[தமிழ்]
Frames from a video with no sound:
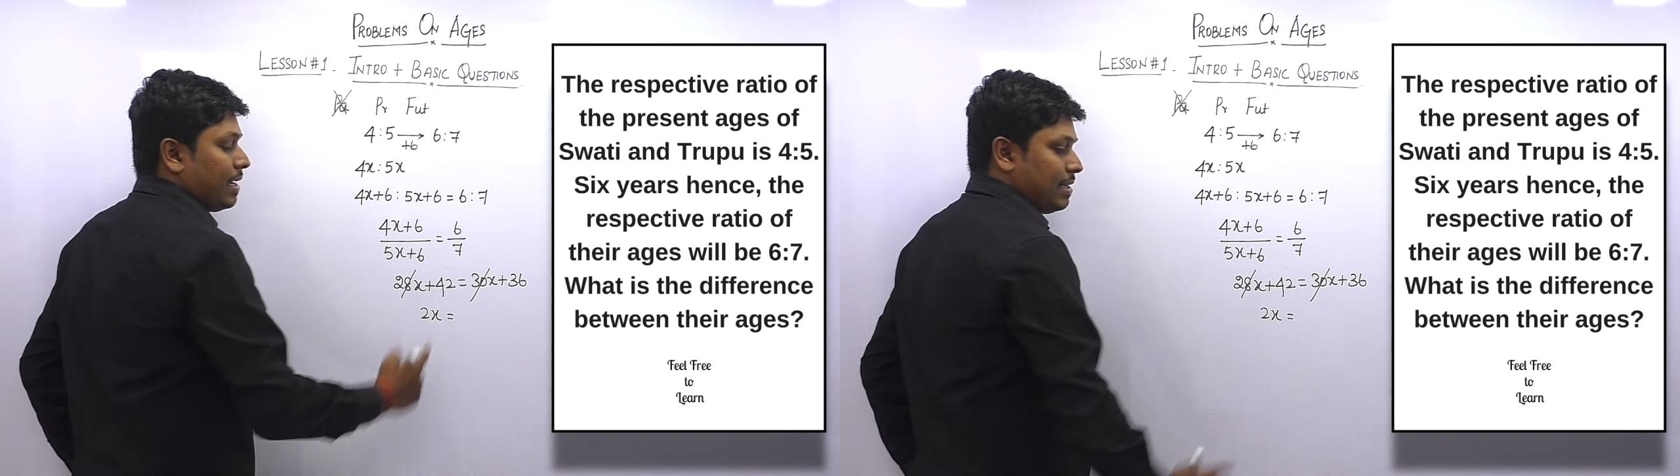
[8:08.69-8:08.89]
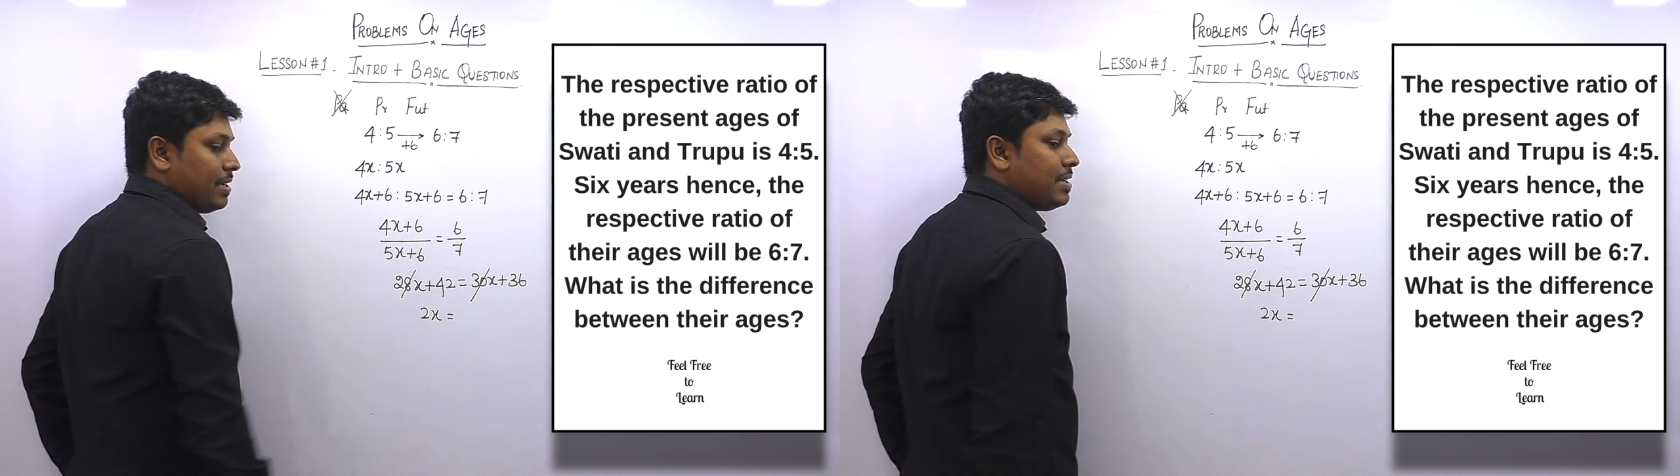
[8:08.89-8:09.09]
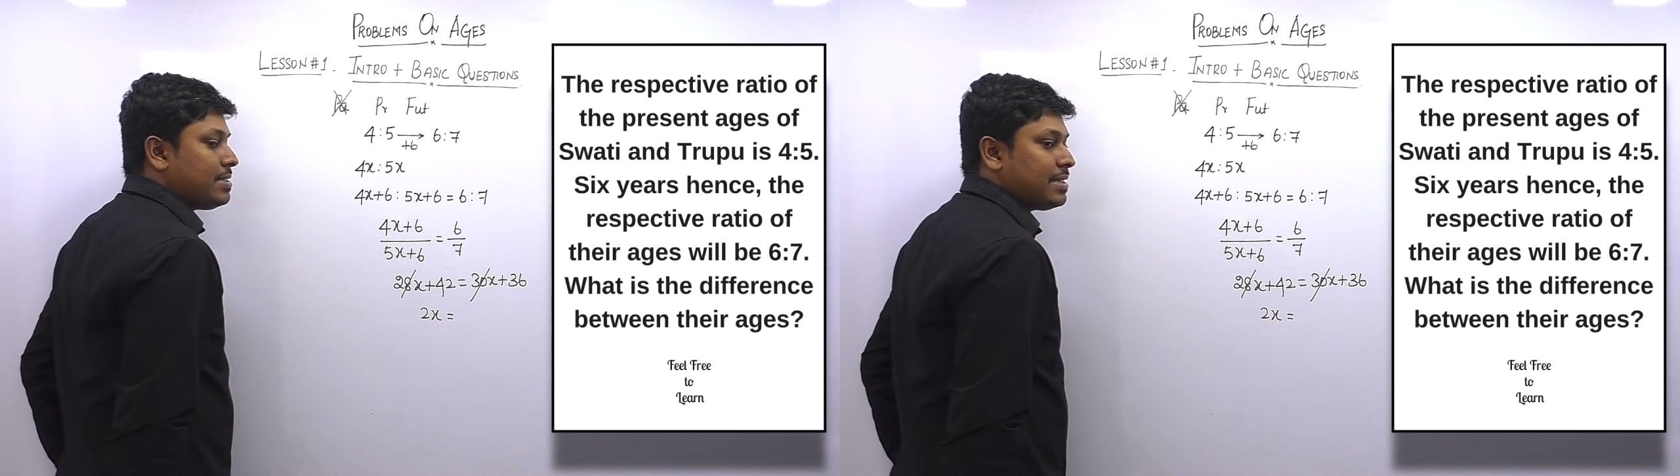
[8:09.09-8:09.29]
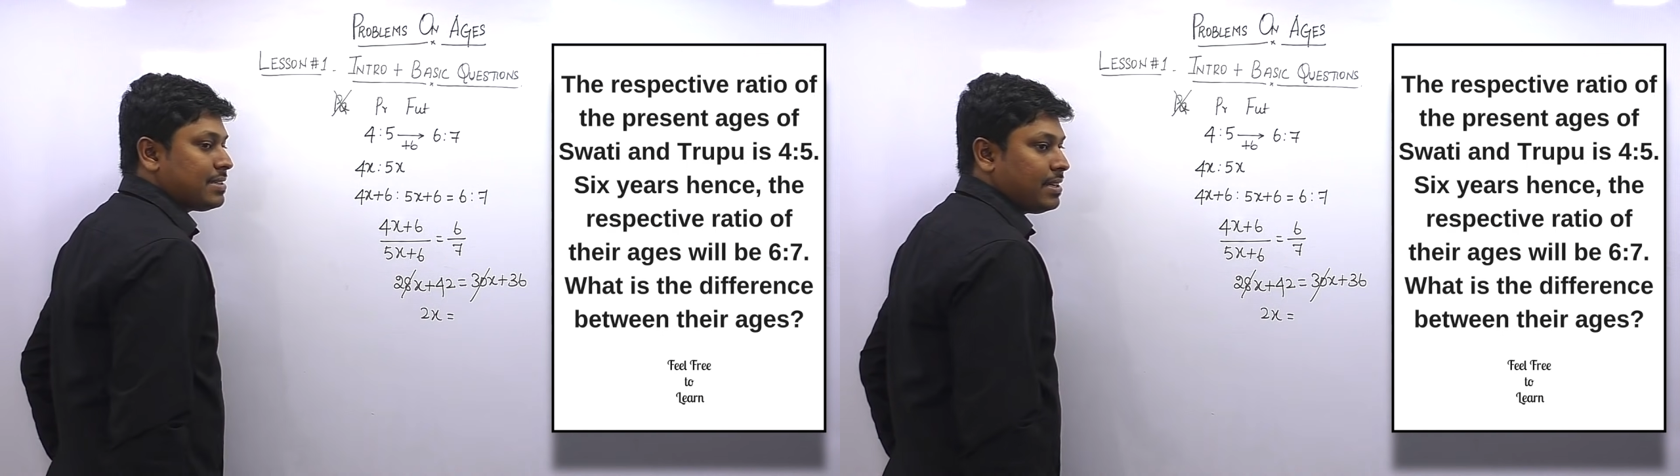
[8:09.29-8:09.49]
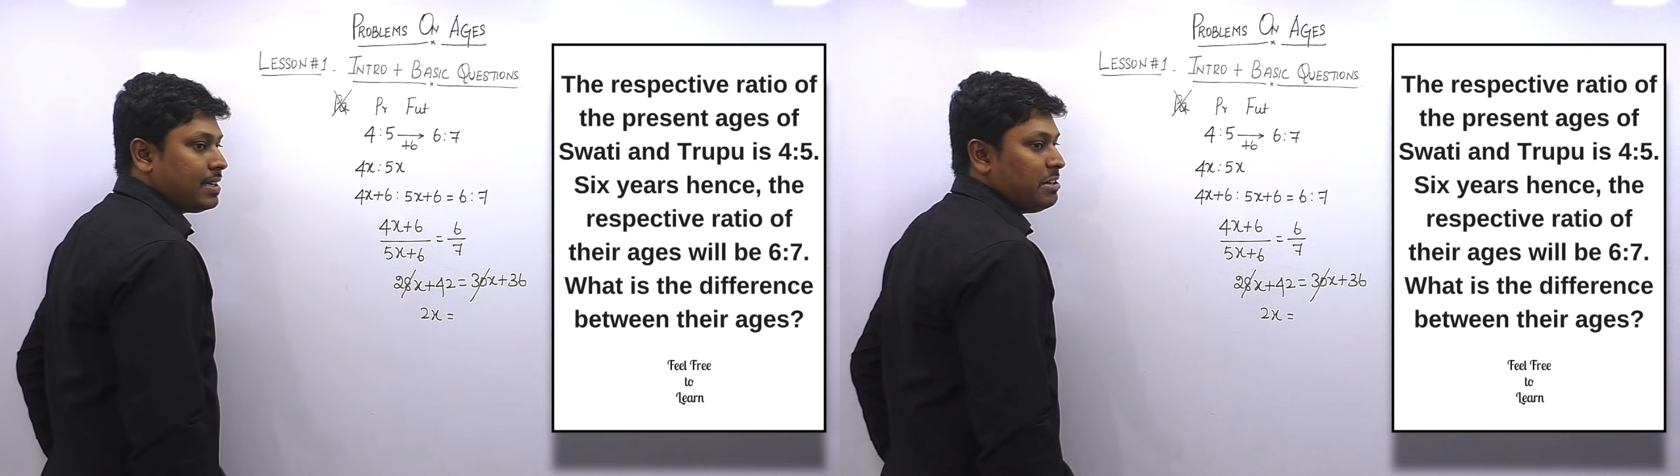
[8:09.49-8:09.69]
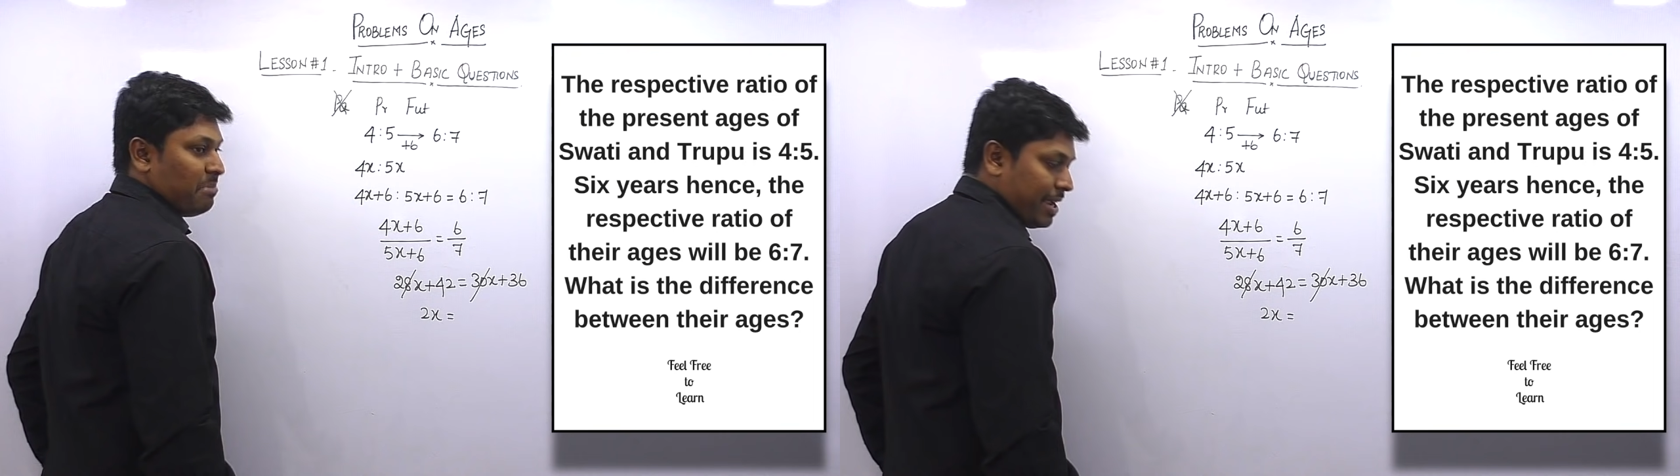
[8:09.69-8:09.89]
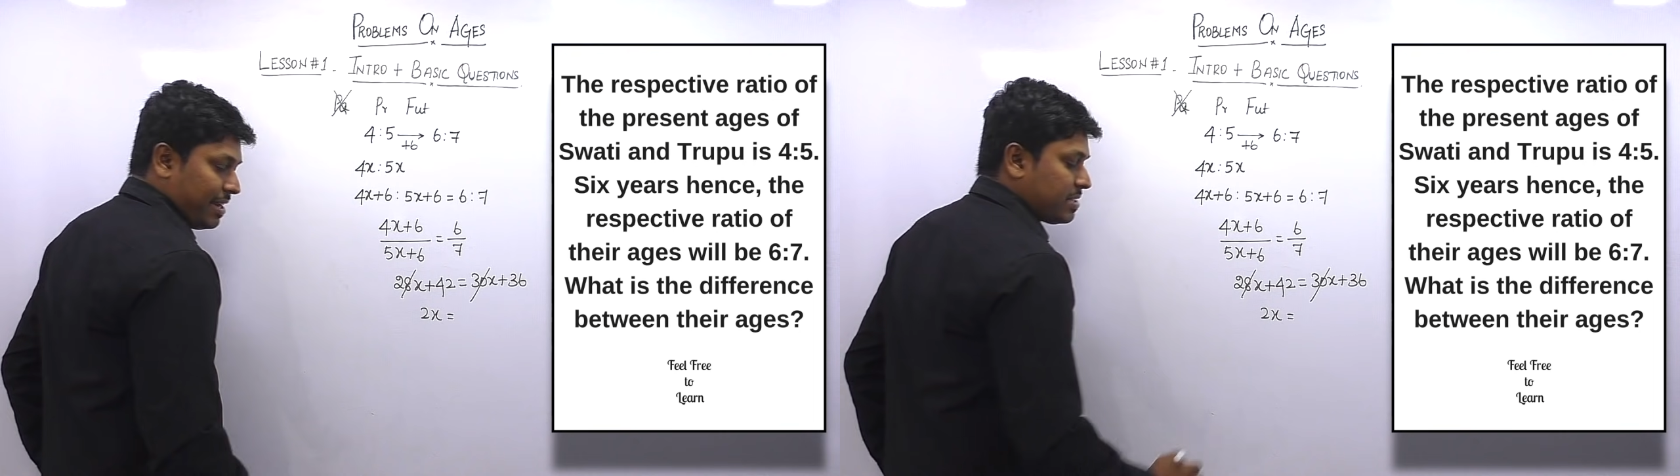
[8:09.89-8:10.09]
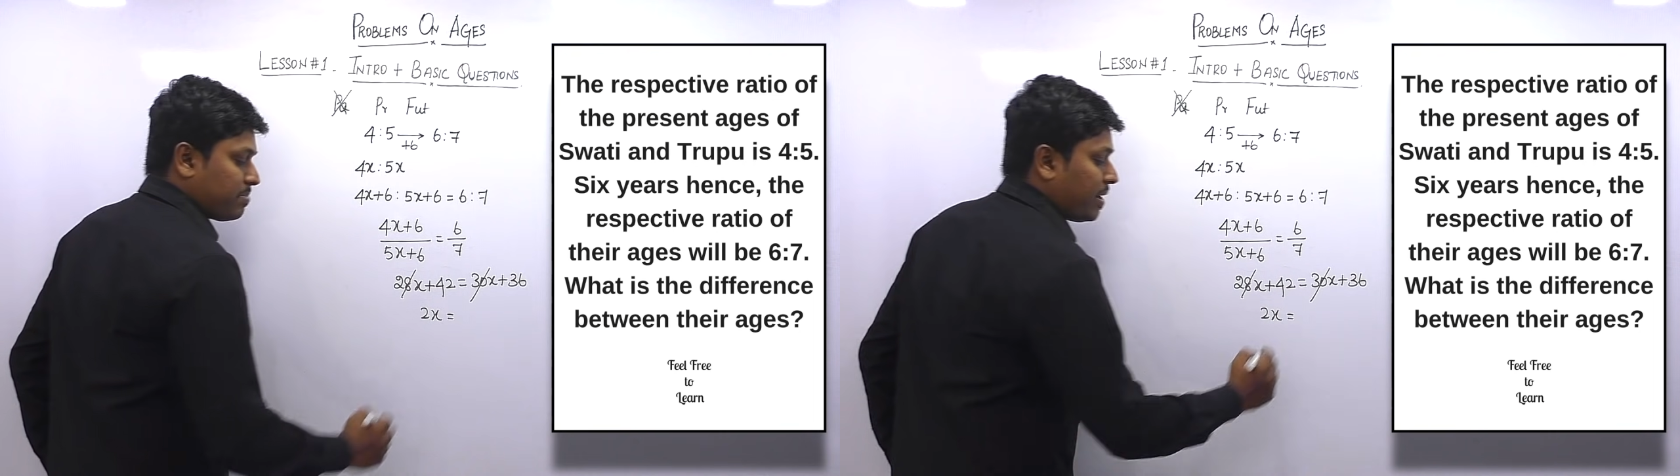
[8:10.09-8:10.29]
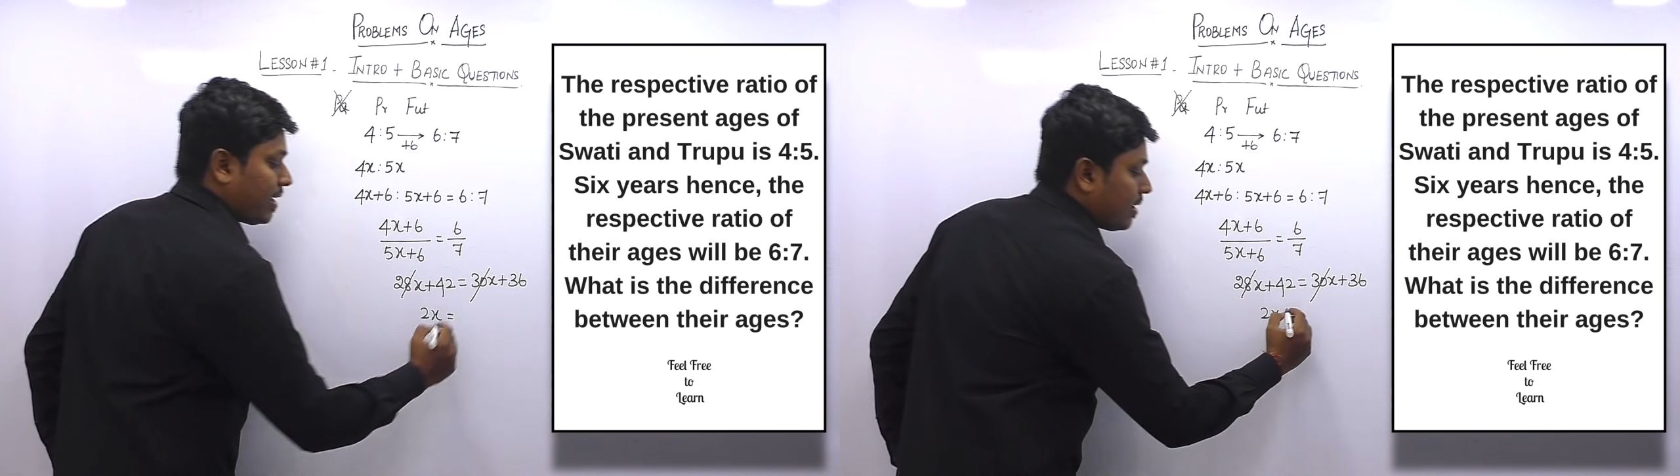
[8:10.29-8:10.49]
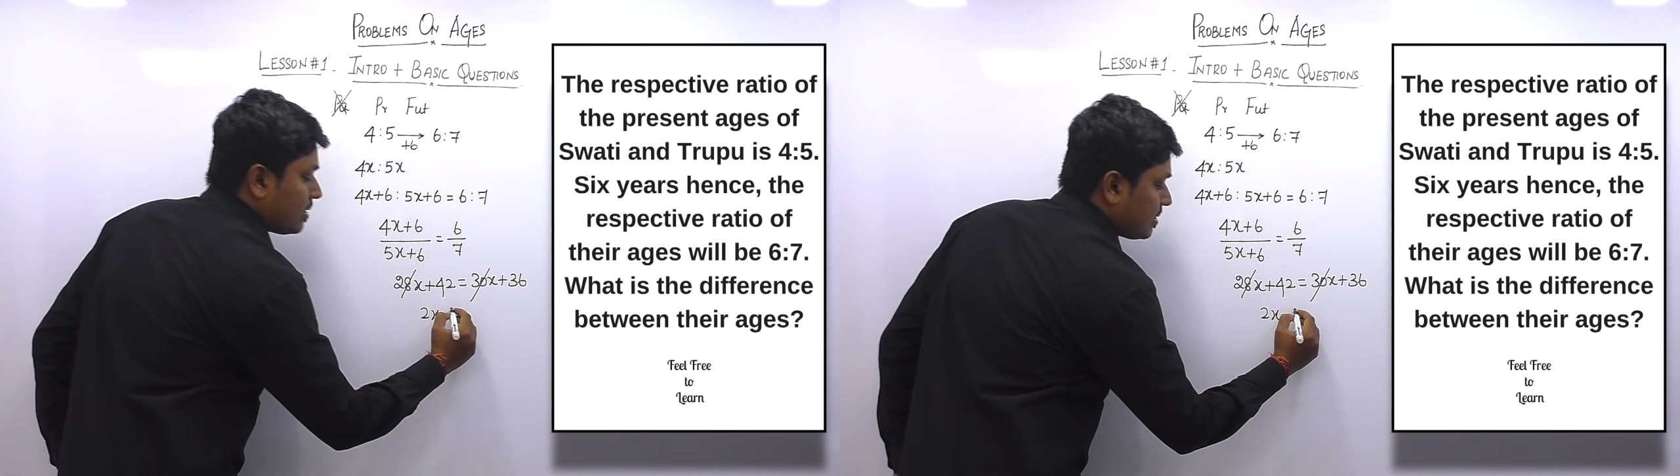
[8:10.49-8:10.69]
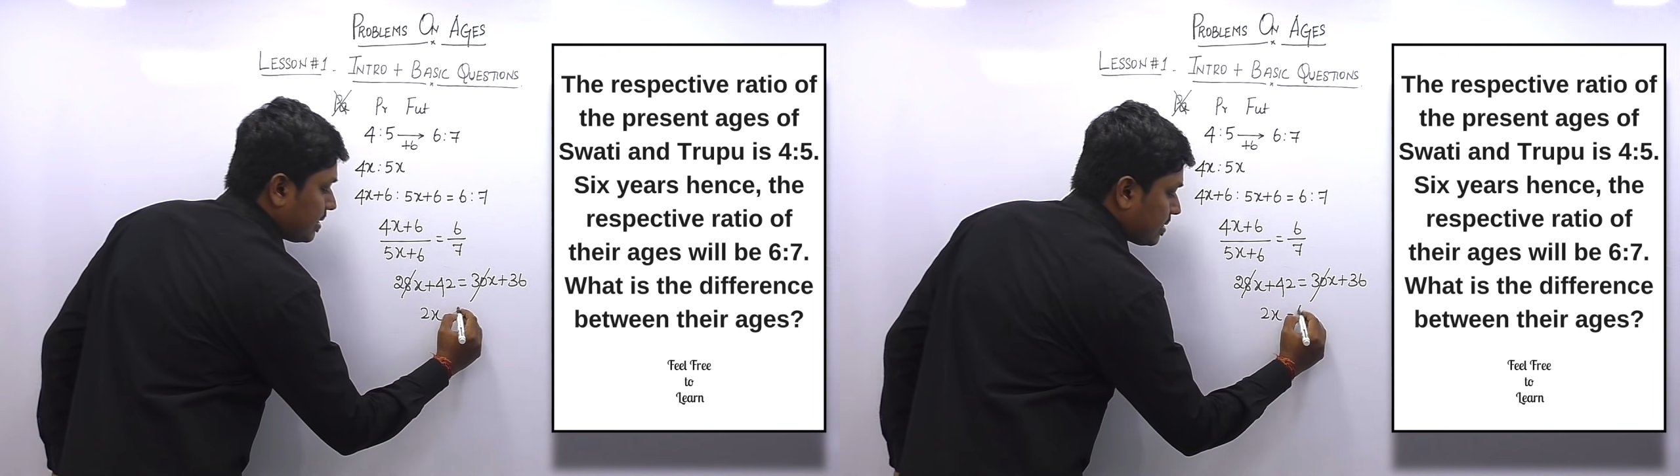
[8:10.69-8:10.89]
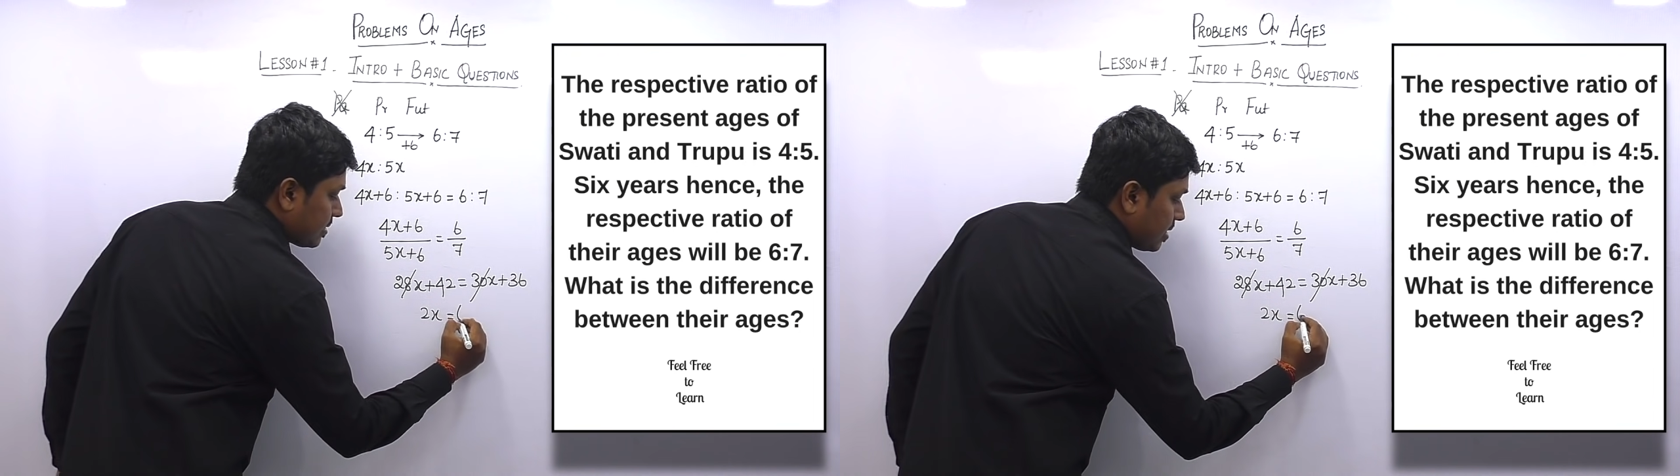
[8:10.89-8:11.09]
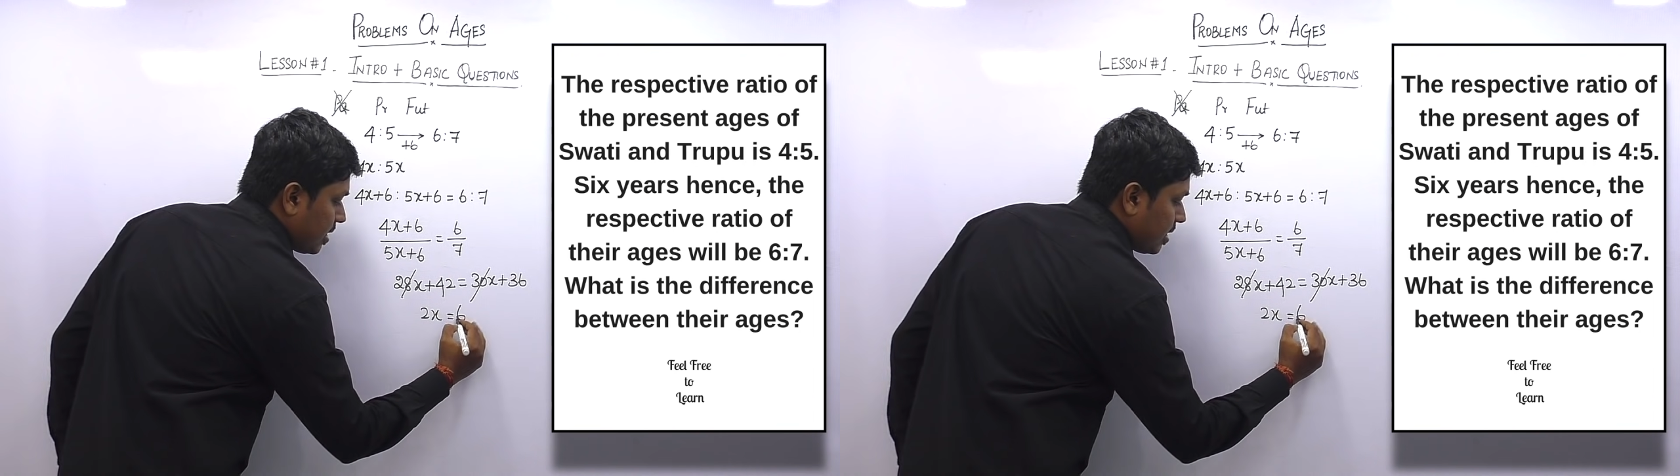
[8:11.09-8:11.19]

இங்கே தேர்ட்டி சிக்ஸ் இருக்குது மைனஸ் பண்ணிங்கன்னா சிக்ஸ்